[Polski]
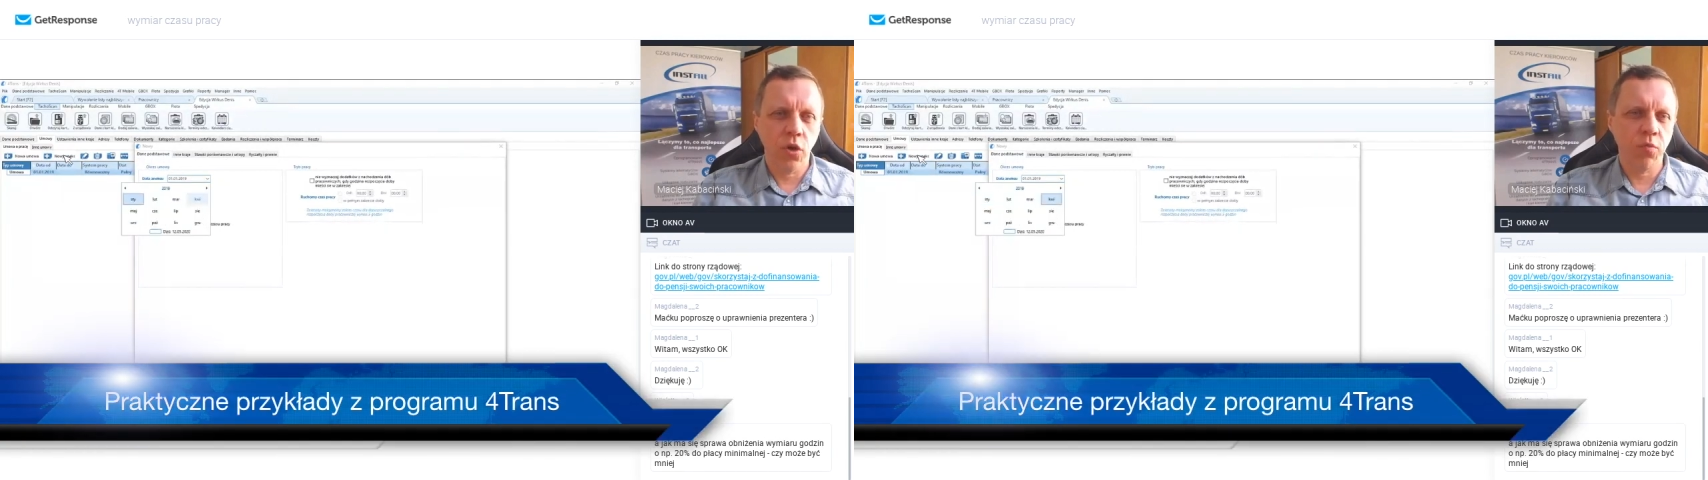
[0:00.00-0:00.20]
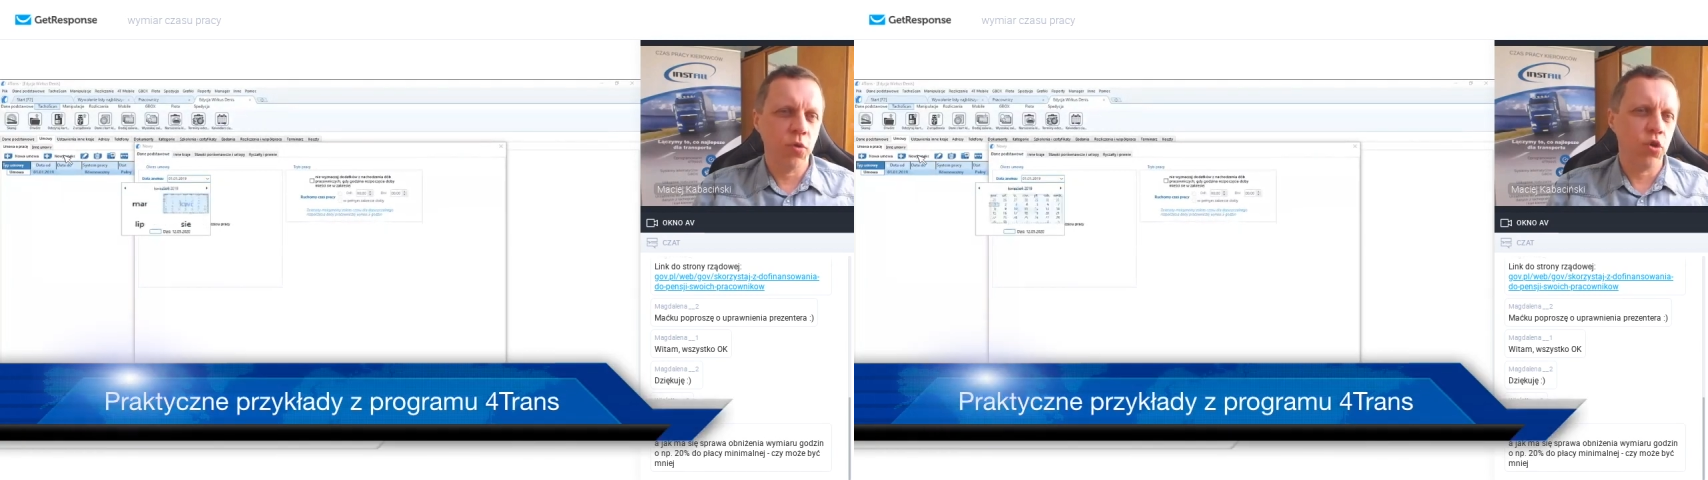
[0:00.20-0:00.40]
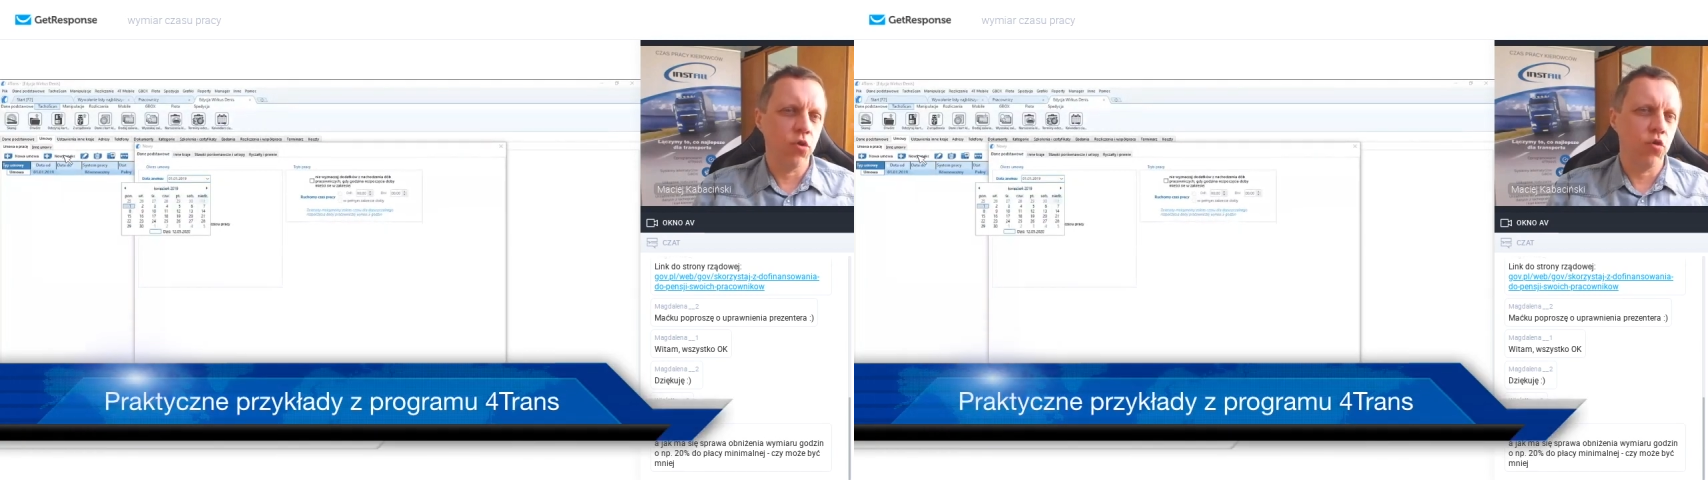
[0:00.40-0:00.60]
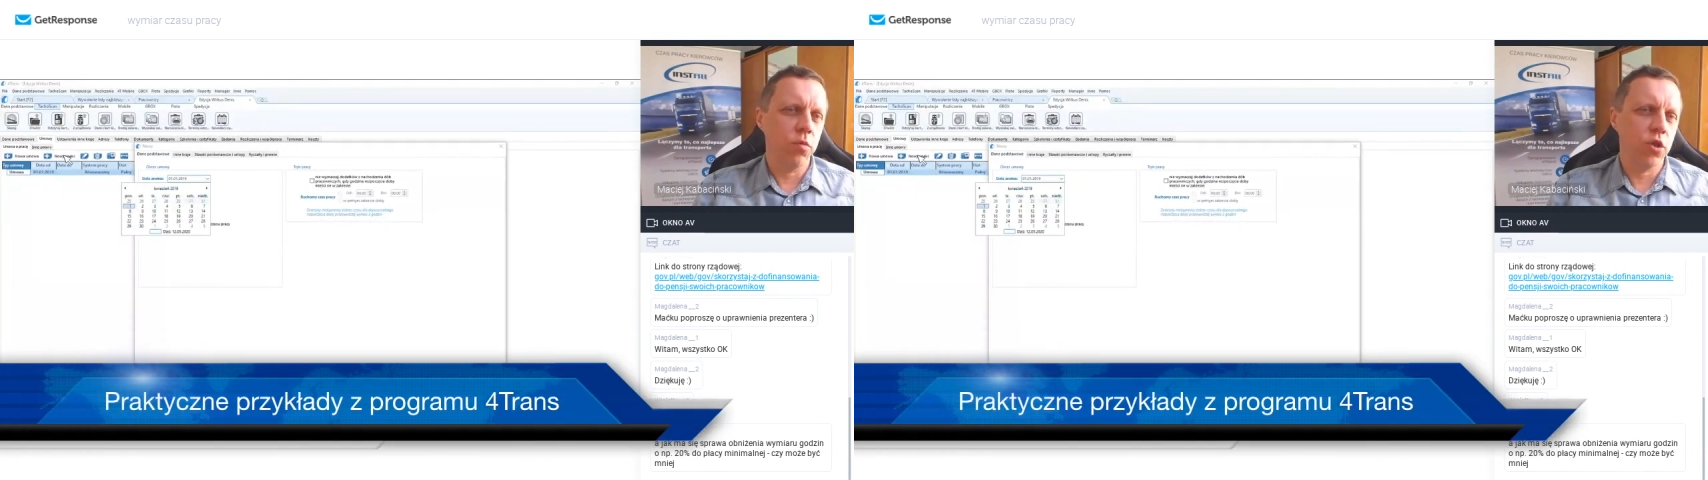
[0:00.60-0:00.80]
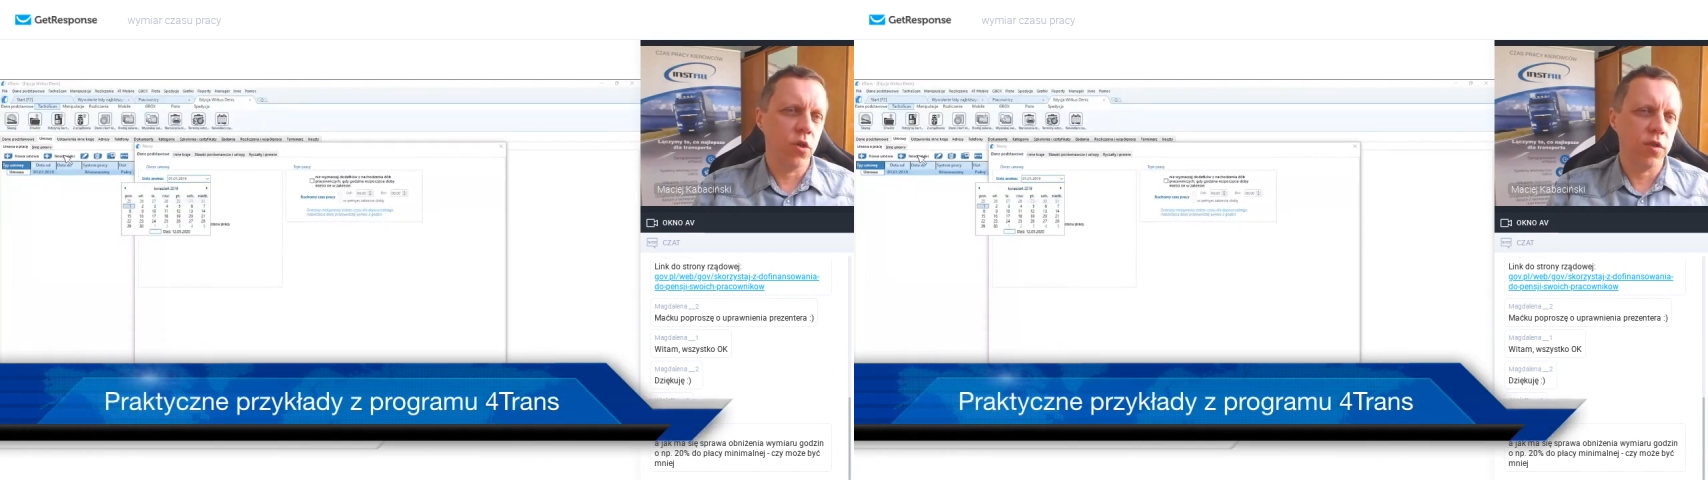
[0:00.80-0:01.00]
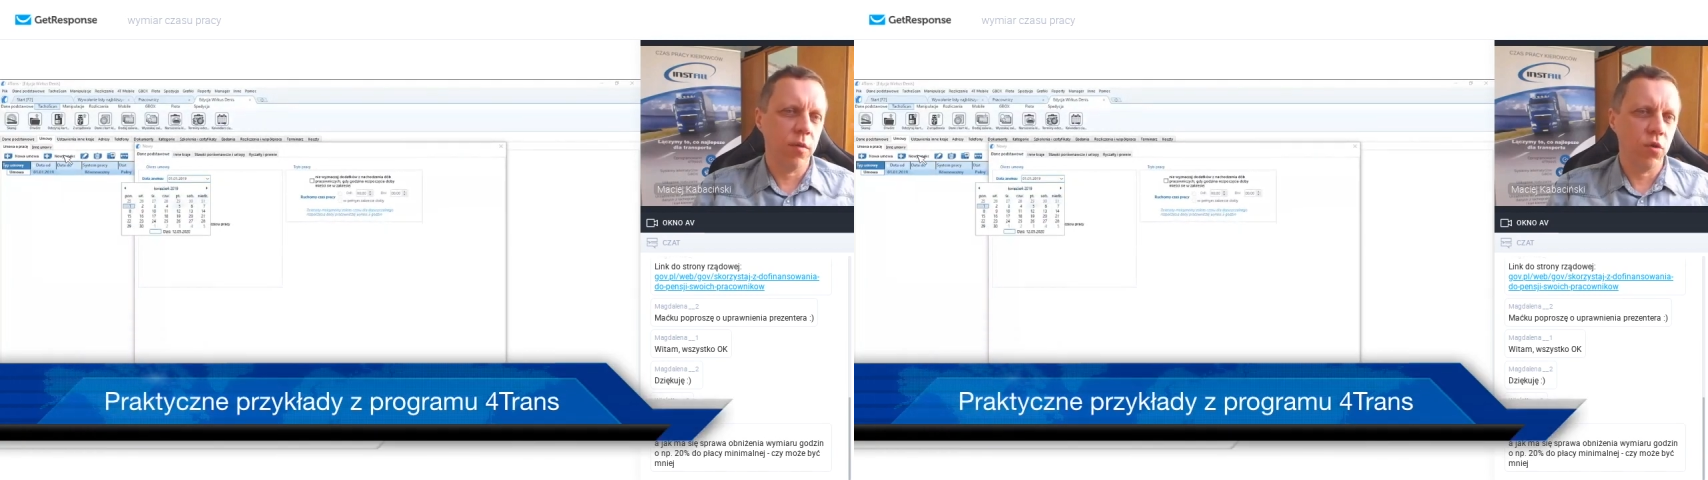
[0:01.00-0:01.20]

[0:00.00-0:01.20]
od początku miesiąca,